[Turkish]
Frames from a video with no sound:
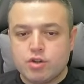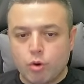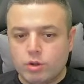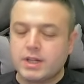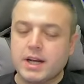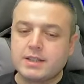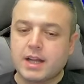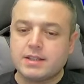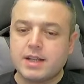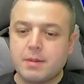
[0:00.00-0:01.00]

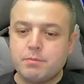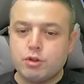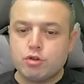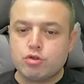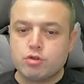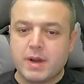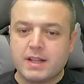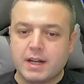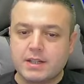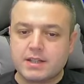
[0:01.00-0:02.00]
olaraktan da biliyorsunuz ben
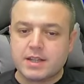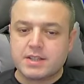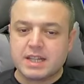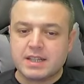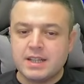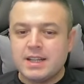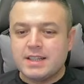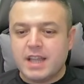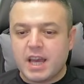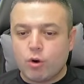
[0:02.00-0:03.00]
arkadaşlar
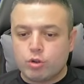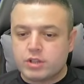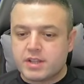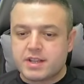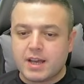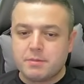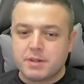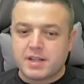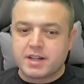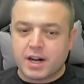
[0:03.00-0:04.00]
tek orta sahaya
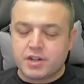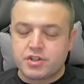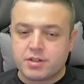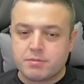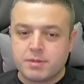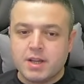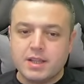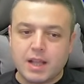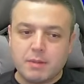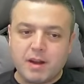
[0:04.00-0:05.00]
biraz karşıyım.
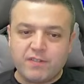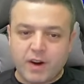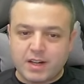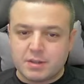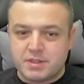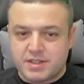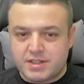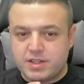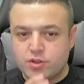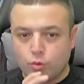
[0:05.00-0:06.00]
Yani ben farklı bir
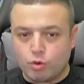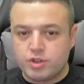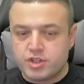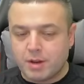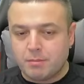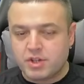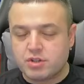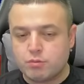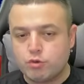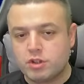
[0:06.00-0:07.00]
dizilişle oynayacağım.
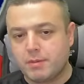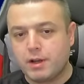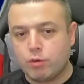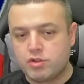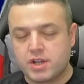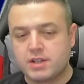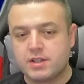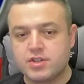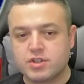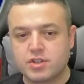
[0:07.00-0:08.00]
Maça büyük ihtimalle o
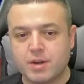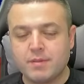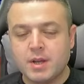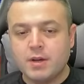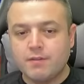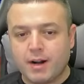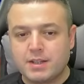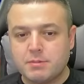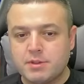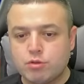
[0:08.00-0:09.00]
şekilde çıkacağım.
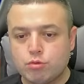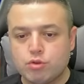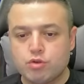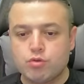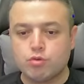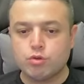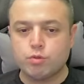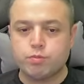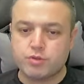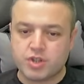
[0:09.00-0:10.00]
Farklı bir diziliş
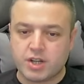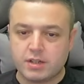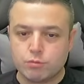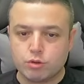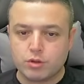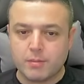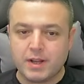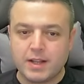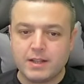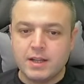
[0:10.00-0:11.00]
kurup çıkarım muhtemelen.